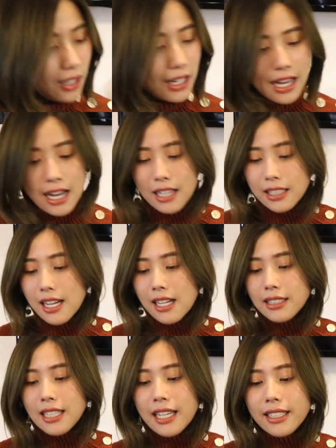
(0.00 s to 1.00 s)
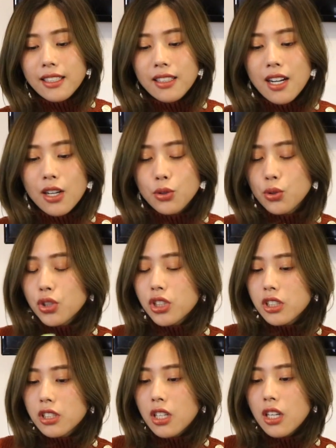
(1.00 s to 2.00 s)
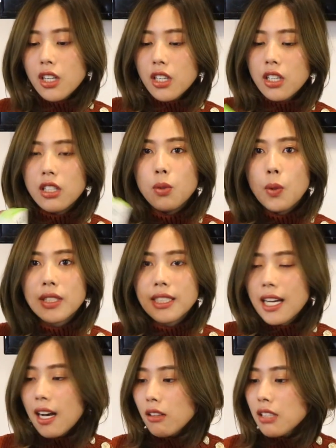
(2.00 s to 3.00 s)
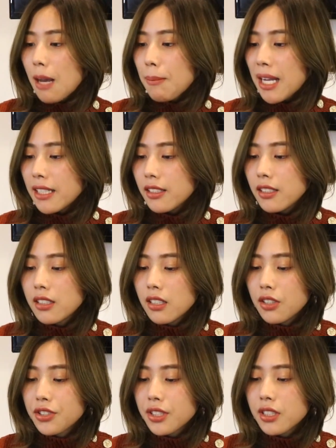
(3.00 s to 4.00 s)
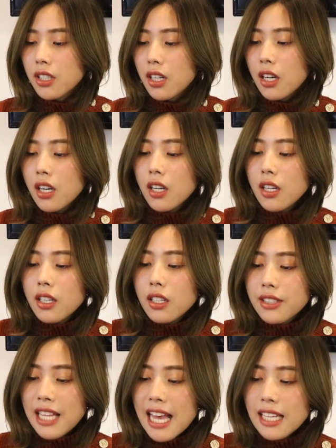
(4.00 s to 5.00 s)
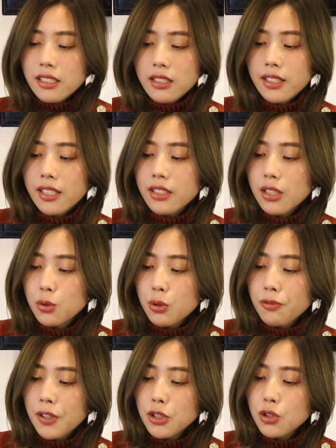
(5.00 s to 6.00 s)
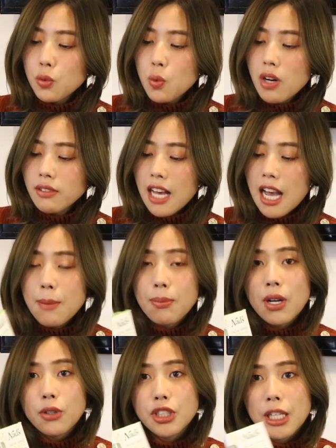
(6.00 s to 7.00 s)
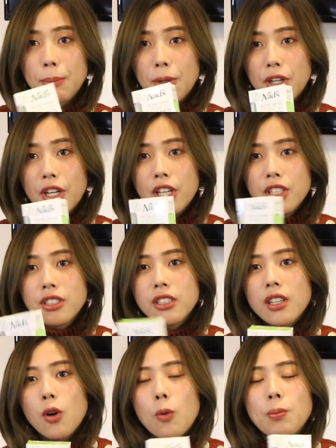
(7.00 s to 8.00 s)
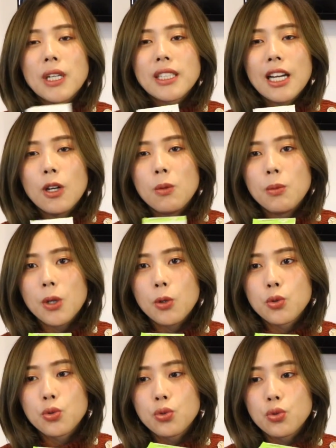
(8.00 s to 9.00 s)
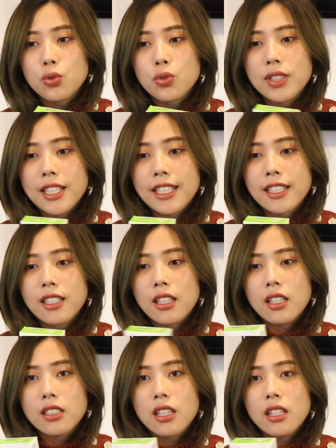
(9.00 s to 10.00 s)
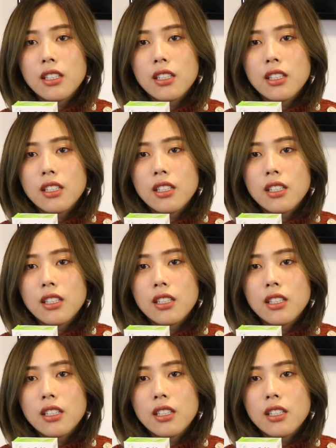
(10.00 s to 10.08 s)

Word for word: 啊，那下一个呢，就是呃，我在 Ulta 买的一个这个 NARS 的一个叫做 Facial Warm Eyebrow Shaper，这个我不知道大家有没有去那个